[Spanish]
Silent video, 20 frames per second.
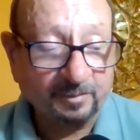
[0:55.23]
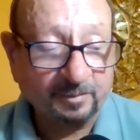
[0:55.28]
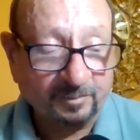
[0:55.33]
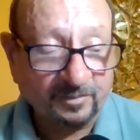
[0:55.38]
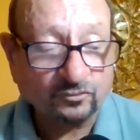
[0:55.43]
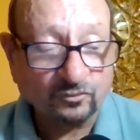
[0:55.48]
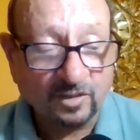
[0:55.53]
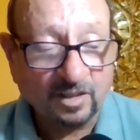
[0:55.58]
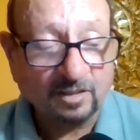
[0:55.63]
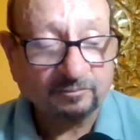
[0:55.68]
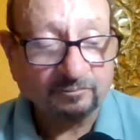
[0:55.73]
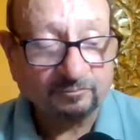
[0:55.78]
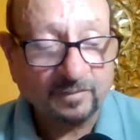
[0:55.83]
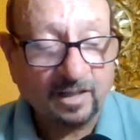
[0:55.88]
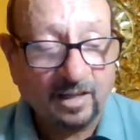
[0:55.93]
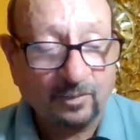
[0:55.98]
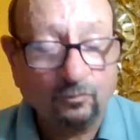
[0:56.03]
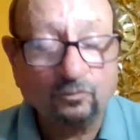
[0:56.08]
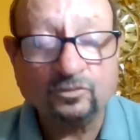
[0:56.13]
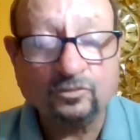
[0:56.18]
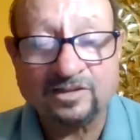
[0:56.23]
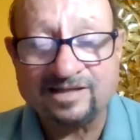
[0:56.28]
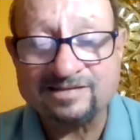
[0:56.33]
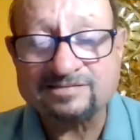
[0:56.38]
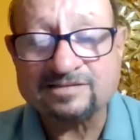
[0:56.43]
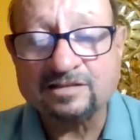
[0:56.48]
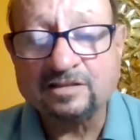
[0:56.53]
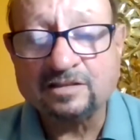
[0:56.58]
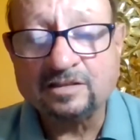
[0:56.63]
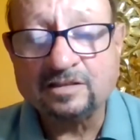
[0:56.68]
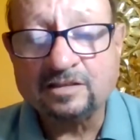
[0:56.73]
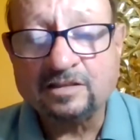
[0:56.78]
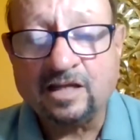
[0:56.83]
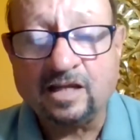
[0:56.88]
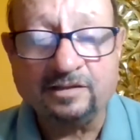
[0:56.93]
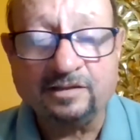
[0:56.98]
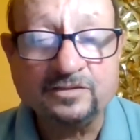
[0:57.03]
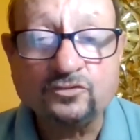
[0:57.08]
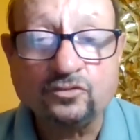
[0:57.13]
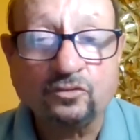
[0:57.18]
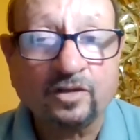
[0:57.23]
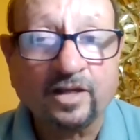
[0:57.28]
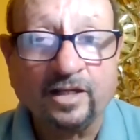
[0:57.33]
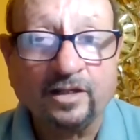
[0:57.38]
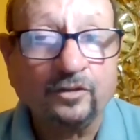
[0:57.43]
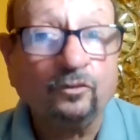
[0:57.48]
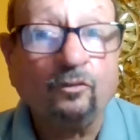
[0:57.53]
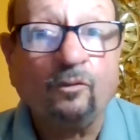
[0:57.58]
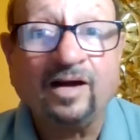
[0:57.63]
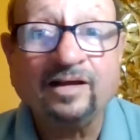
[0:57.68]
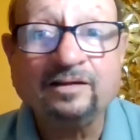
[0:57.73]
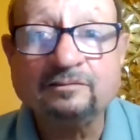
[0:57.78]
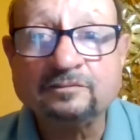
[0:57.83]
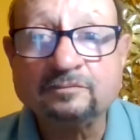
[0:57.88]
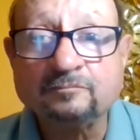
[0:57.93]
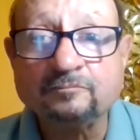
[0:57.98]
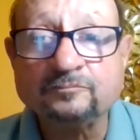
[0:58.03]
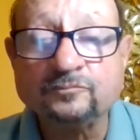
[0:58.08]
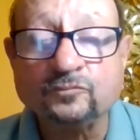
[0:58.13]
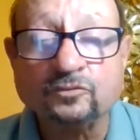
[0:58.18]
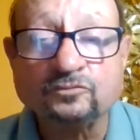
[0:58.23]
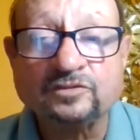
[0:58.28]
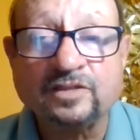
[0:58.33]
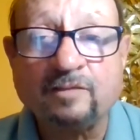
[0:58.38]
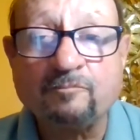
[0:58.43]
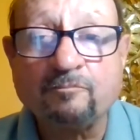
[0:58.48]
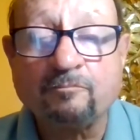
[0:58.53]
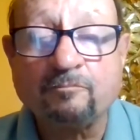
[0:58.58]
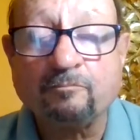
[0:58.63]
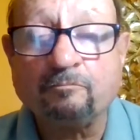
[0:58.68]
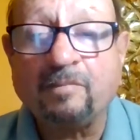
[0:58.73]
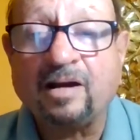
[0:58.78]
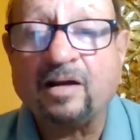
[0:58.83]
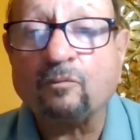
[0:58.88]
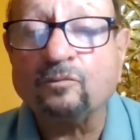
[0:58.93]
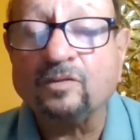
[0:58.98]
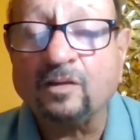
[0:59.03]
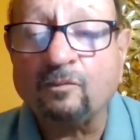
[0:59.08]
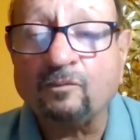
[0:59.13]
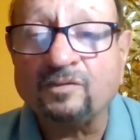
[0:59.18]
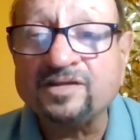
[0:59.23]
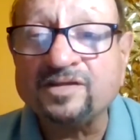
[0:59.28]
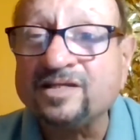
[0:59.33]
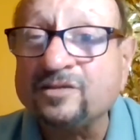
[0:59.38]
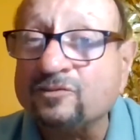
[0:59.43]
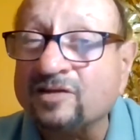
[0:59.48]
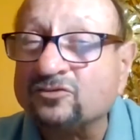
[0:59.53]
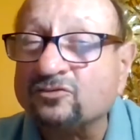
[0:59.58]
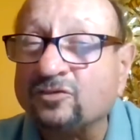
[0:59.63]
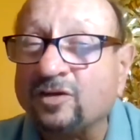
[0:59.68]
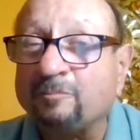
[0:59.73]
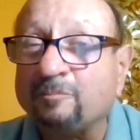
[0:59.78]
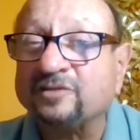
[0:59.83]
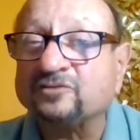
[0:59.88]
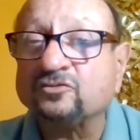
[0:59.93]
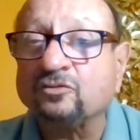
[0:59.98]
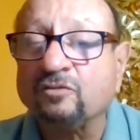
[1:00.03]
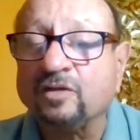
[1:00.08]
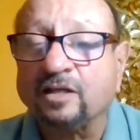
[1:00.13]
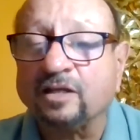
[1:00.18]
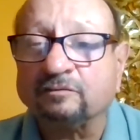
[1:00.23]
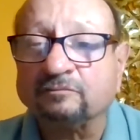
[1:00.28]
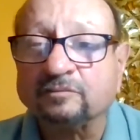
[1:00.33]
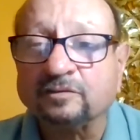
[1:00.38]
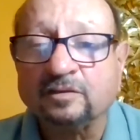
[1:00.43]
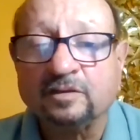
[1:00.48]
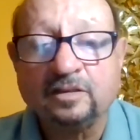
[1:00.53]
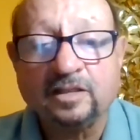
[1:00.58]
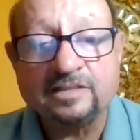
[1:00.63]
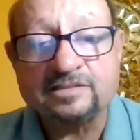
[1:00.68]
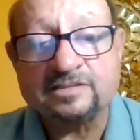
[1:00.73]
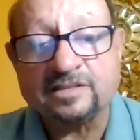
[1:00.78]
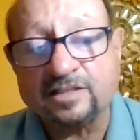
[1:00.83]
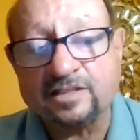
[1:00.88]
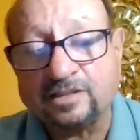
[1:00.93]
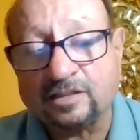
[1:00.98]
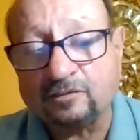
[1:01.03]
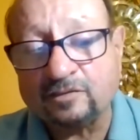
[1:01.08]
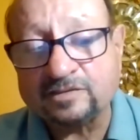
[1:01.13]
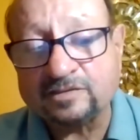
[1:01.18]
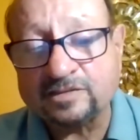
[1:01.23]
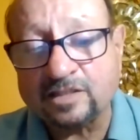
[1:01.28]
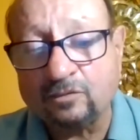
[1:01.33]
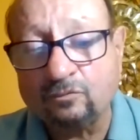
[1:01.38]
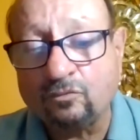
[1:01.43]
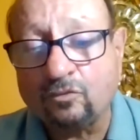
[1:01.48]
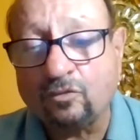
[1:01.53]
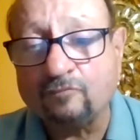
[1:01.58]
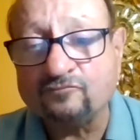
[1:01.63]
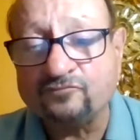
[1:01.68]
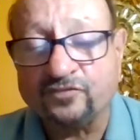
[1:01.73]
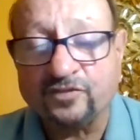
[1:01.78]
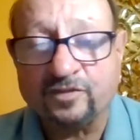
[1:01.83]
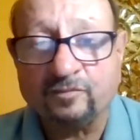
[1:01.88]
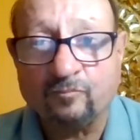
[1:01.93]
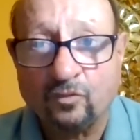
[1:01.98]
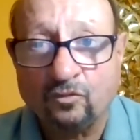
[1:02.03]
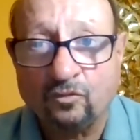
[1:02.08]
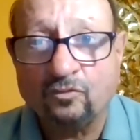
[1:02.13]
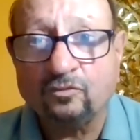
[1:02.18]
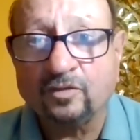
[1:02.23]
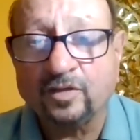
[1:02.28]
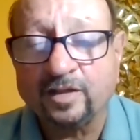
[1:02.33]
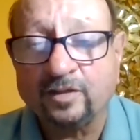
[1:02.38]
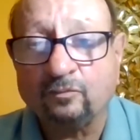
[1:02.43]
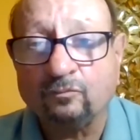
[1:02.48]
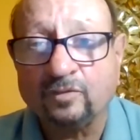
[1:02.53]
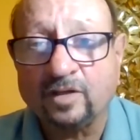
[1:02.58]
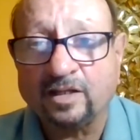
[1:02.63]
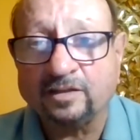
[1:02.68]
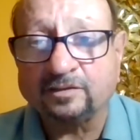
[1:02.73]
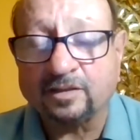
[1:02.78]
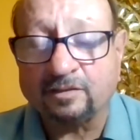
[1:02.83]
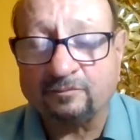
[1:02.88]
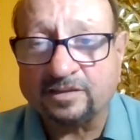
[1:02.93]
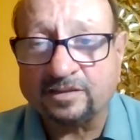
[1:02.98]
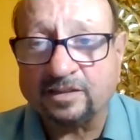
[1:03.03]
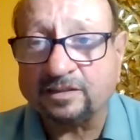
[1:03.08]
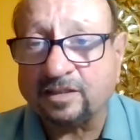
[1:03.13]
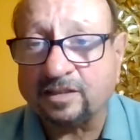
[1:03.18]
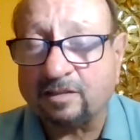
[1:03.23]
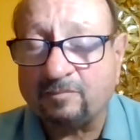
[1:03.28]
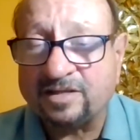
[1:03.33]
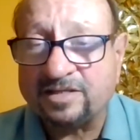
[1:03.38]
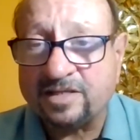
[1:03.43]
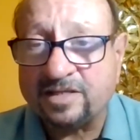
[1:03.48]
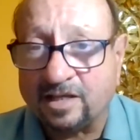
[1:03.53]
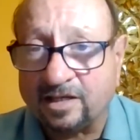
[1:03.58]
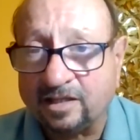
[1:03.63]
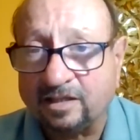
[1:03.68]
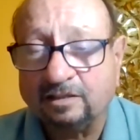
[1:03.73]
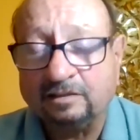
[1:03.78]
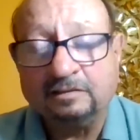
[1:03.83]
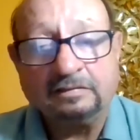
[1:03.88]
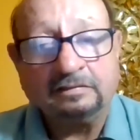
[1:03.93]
personas adultas ha dicho que no, han, no se han vacunado allí ni una sola persona. El secretario de Salud confirmó en una entrevista esta mañana